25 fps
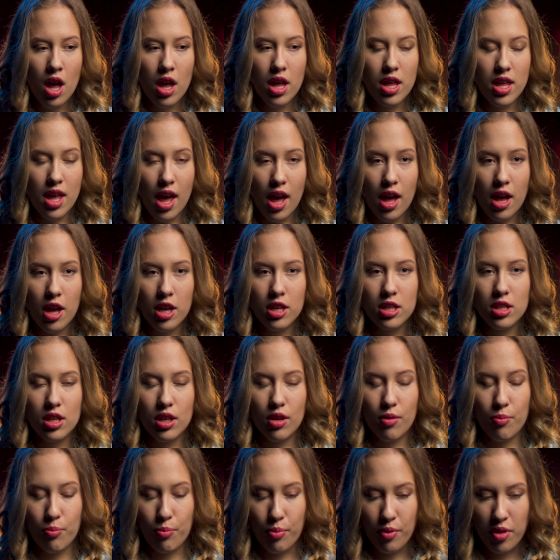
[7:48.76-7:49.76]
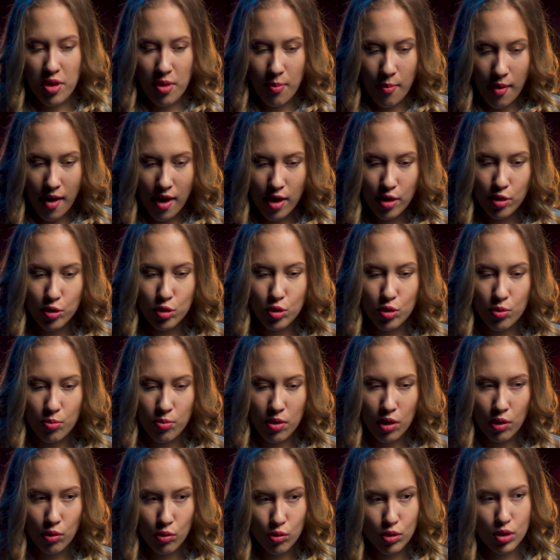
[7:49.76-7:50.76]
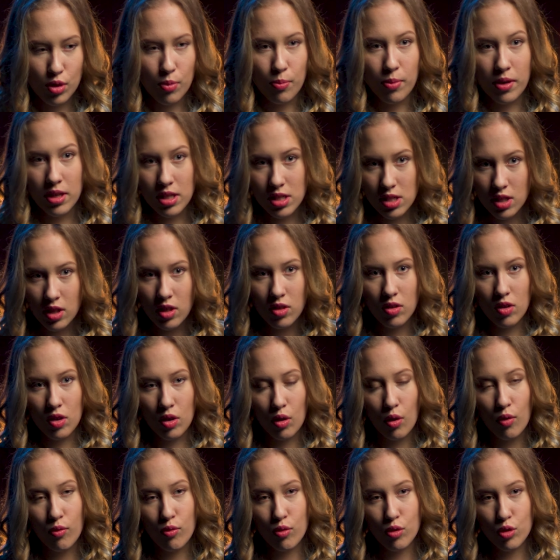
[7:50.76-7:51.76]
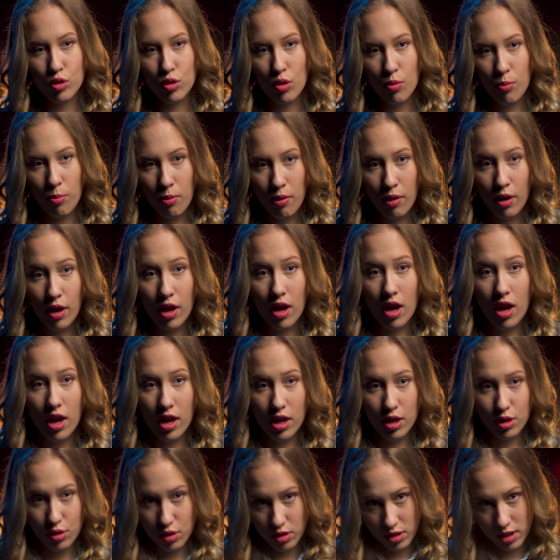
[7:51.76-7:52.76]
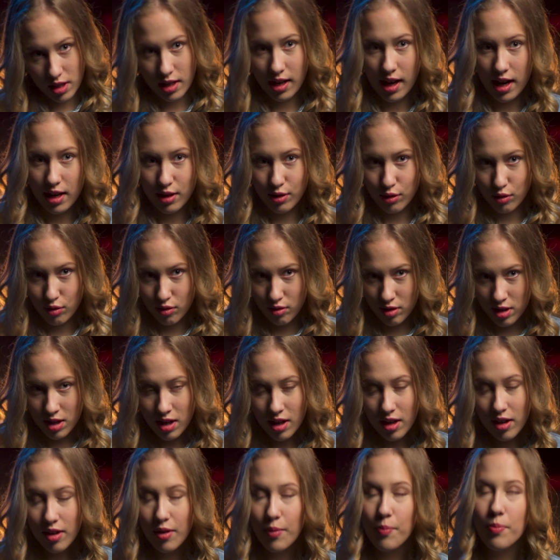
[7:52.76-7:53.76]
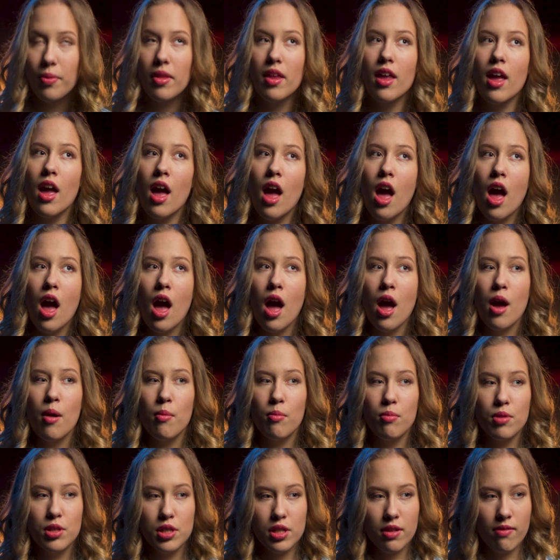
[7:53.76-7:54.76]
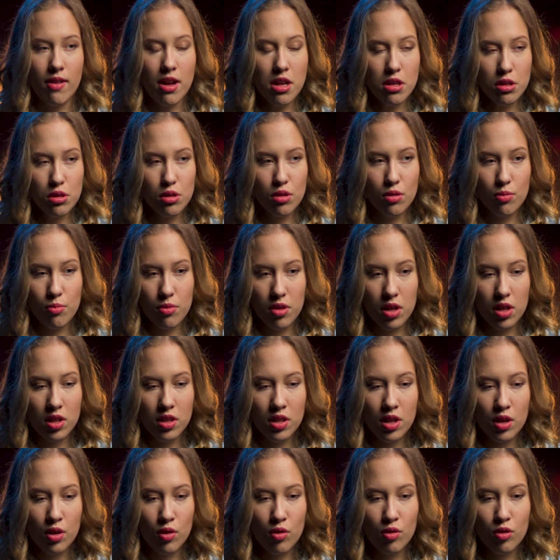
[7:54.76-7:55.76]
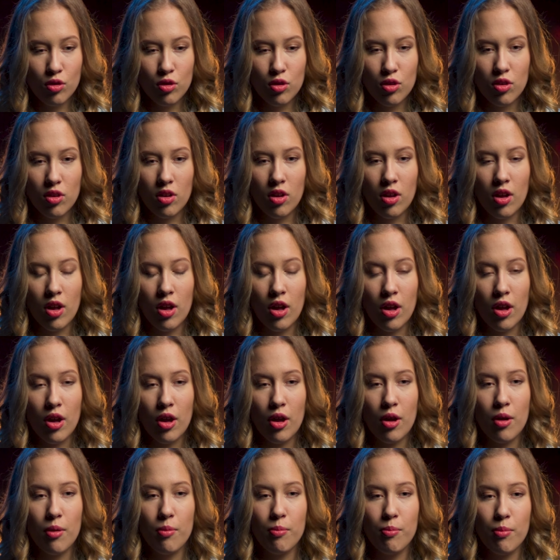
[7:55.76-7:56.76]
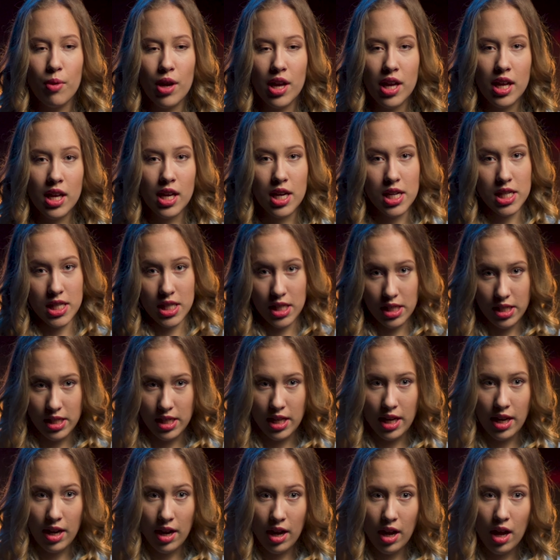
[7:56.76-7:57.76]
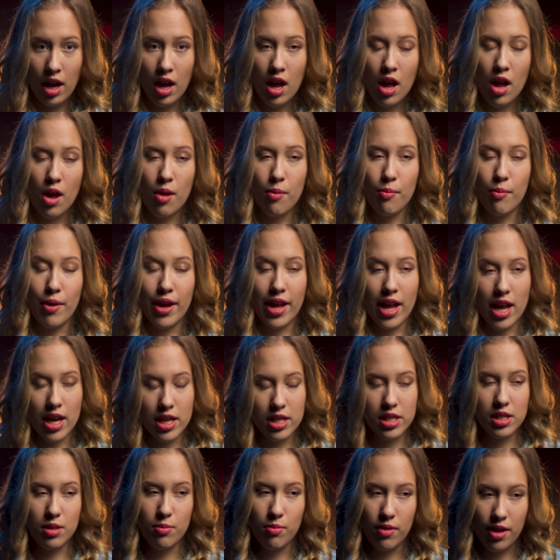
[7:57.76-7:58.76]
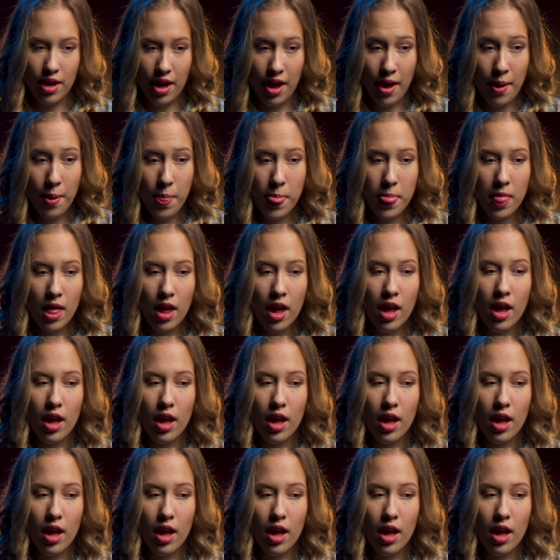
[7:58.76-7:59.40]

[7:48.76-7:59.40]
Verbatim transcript: я понимаю, что мне нужно прийти на тренировку, чтобы хорошо сыграть на турнирах, Мотивацию мне дают э, мои родители, моя семья,